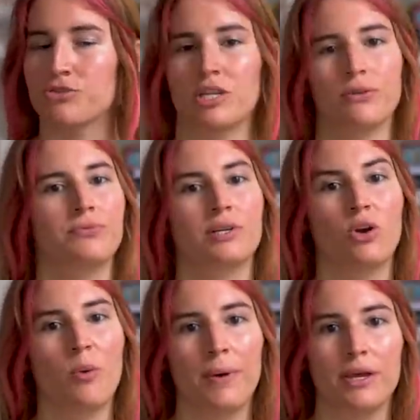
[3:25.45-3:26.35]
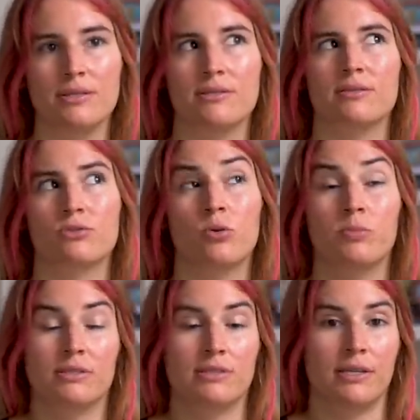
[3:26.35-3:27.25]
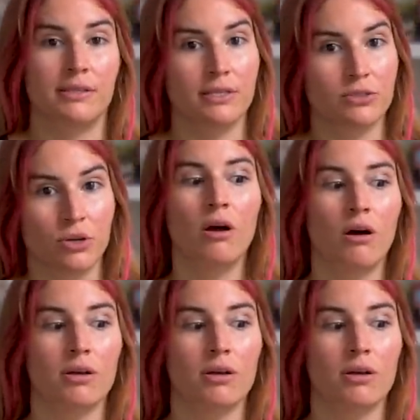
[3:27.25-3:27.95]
Jennifer Lopez, Robert De Niro,